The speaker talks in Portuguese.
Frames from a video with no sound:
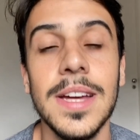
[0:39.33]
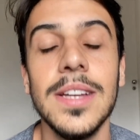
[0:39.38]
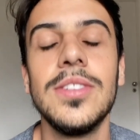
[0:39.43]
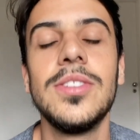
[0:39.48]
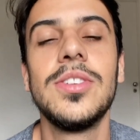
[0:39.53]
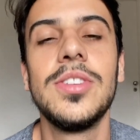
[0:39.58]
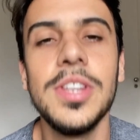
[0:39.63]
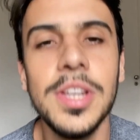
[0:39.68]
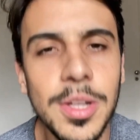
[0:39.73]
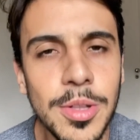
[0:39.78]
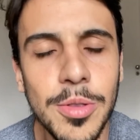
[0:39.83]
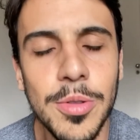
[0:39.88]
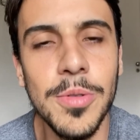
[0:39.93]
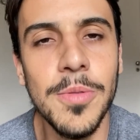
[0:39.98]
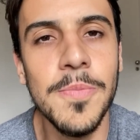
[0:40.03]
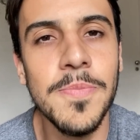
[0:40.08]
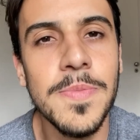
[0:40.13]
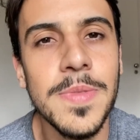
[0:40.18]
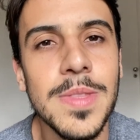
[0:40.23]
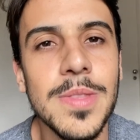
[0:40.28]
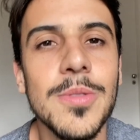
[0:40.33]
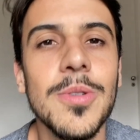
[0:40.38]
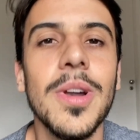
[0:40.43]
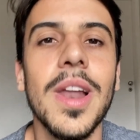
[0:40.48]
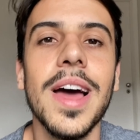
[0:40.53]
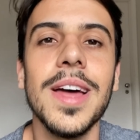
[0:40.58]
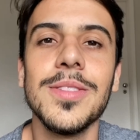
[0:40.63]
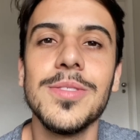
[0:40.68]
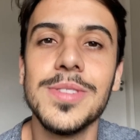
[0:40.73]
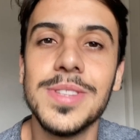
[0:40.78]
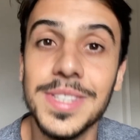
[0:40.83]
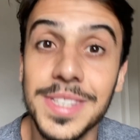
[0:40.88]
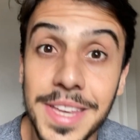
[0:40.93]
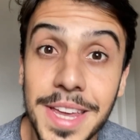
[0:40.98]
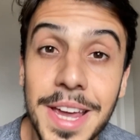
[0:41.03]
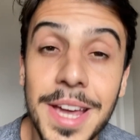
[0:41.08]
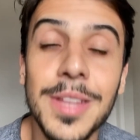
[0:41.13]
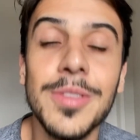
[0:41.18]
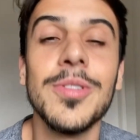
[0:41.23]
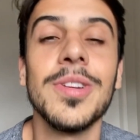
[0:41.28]
Tito no lado
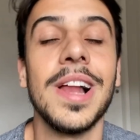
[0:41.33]
esquerdo,